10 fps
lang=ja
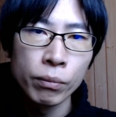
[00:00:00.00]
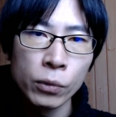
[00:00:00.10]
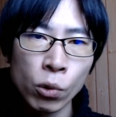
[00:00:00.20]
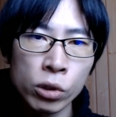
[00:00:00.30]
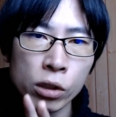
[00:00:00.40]

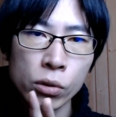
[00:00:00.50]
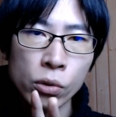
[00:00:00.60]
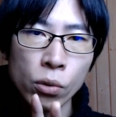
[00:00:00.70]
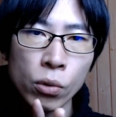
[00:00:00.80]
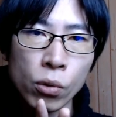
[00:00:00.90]
個人
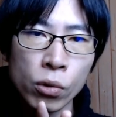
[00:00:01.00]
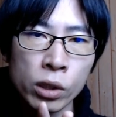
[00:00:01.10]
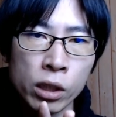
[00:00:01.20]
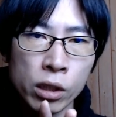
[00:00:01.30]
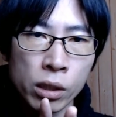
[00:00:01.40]
情報を
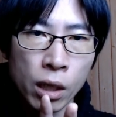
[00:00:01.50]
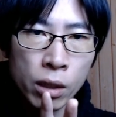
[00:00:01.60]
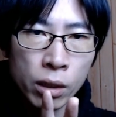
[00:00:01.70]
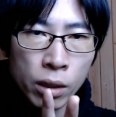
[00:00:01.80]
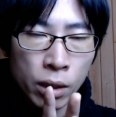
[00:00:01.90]
気にさ
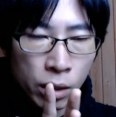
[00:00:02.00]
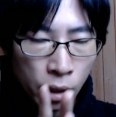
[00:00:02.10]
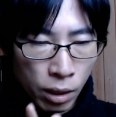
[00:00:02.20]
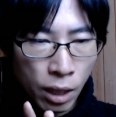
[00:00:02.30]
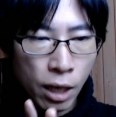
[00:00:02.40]
れてい
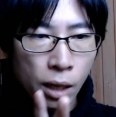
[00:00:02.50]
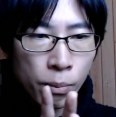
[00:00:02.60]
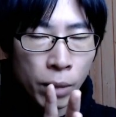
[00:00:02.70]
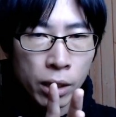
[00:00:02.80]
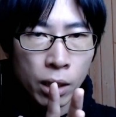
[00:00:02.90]
て
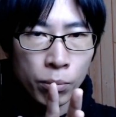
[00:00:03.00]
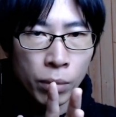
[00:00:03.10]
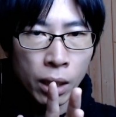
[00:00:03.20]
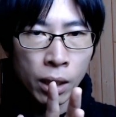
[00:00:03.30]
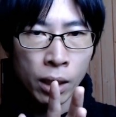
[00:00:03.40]

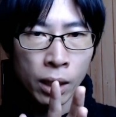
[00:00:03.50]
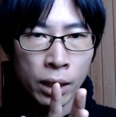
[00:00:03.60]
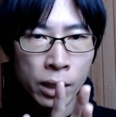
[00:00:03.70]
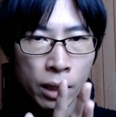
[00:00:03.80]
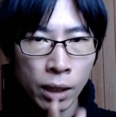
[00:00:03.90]
マイナンバーが
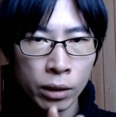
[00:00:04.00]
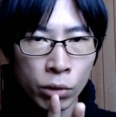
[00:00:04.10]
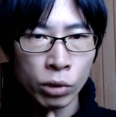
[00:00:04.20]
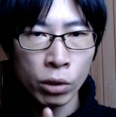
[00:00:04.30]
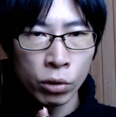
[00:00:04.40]
嫌だって
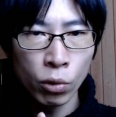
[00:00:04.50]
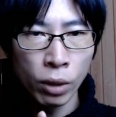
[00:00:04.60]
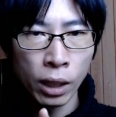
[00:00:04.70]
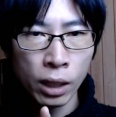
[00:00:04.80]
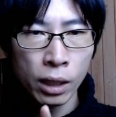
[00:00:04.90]
言ってる人
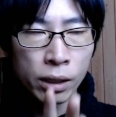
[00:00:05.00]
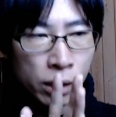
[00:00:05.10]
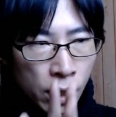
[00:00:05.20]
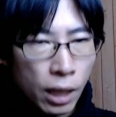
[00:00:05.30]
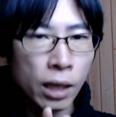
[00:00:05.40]
は
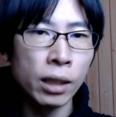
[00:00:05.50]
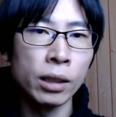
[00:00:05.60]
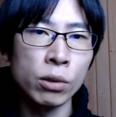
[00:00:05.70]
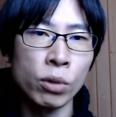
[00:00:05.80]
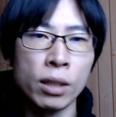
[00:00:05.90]
じゃああな
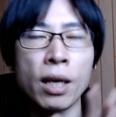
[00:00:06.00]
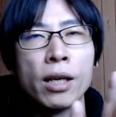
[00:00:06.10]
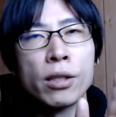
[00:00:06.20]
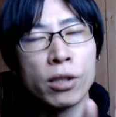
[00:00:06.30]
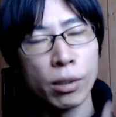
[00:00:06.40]
たそれ
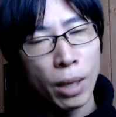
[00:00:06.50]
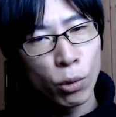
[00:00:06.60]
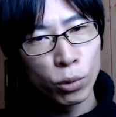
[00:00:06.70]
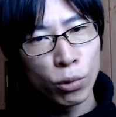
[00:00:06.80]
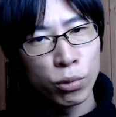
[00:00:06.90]

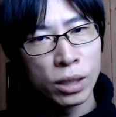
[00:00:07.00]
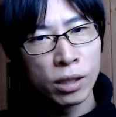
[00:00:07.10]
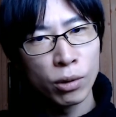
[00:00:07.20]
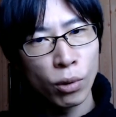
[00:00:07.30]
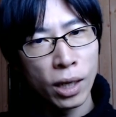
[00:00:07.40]
スマホと
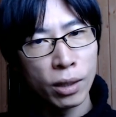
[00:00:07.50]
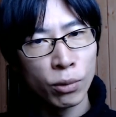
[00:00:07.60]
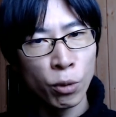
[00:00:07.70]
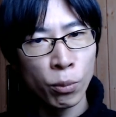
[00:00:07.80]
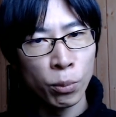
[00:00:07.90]
クレジットカード
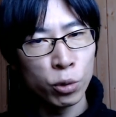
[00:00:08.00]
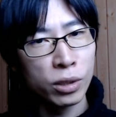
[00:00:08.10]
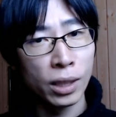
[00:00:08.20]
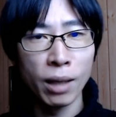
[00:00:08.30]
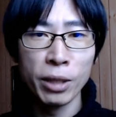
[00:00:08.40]
も持っ
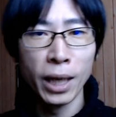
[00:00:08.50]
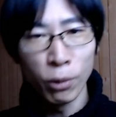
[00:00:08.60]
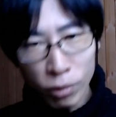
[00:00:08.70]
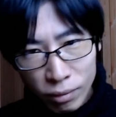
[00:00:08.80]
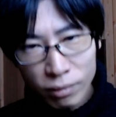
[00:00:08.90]
ちゃダメだ
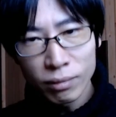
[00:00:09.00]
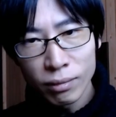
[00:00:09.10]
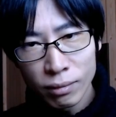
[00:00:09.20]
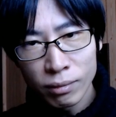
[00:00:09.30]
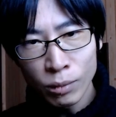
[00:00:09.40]

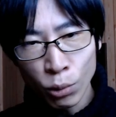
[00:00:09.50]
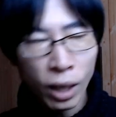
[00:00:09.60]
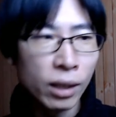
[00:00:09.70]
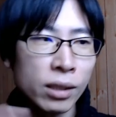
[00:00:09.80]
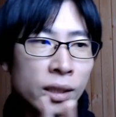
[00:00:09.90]
よっていう
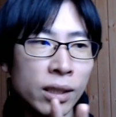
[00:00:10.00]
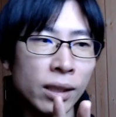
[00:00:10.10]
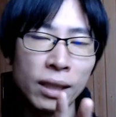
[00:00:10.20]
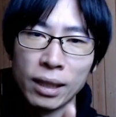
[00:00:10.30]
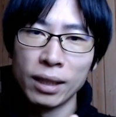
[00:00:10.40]
話
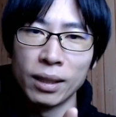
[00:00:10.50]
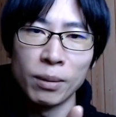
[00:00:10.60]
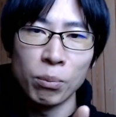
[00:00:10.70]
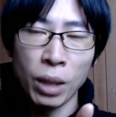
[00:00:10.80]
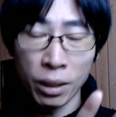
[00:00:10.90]
に、
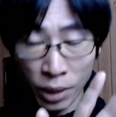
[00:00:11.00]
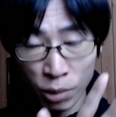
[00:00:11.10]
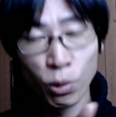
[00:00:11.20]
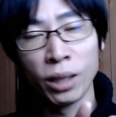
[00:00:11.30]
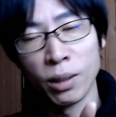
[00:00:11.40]
まあ、な
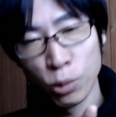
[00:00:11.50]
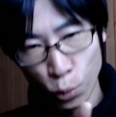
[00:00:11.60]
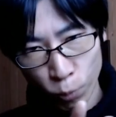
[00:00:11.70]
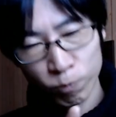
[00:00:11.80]
るわけですよ。